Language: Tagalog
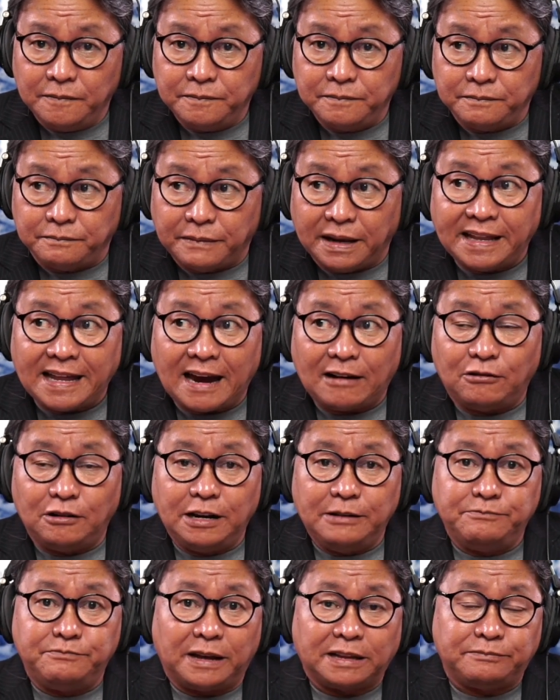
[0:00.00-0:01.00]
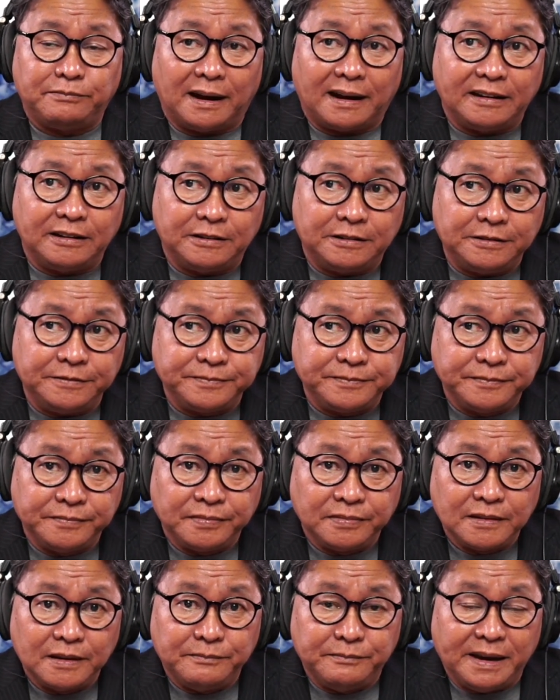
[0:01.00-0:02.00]
May nakulimbat ba kayo?
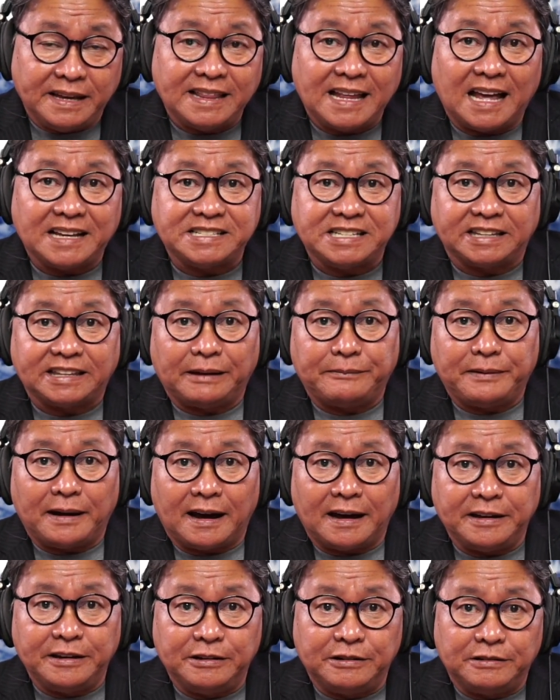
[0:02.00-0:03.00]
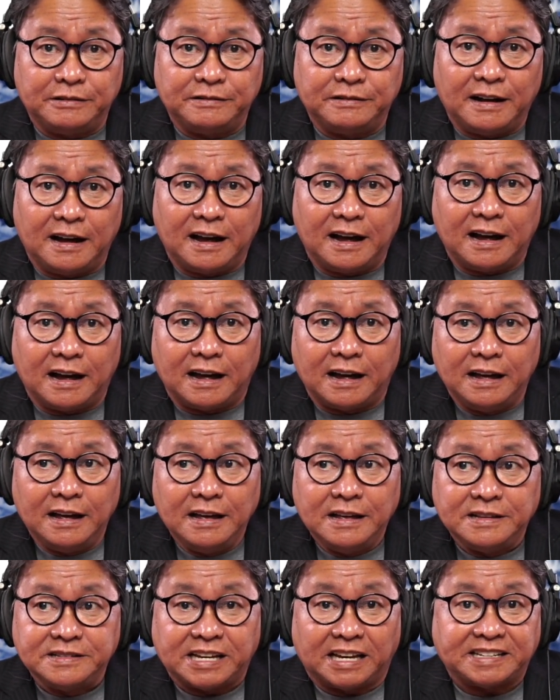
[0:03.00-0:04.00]
May nasita ba kayong uh,
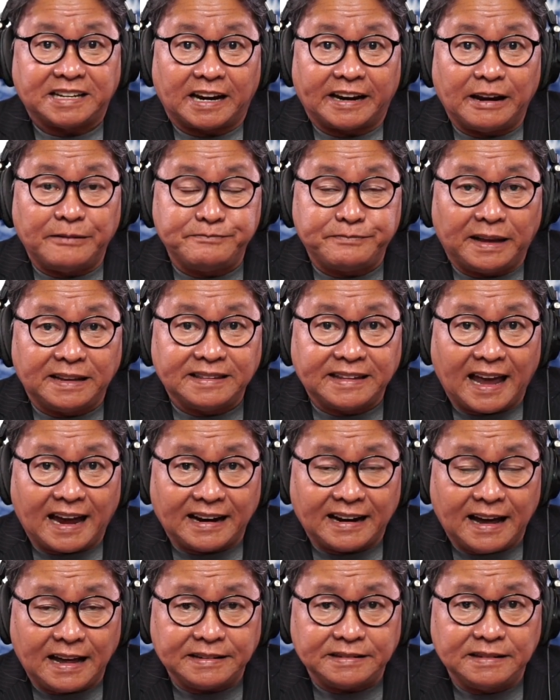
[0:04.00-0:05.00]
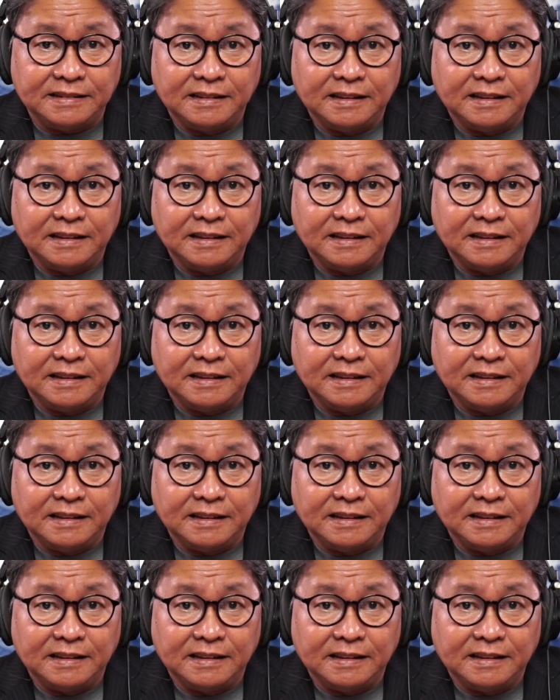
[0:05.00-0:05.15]
sasakyang pandagat?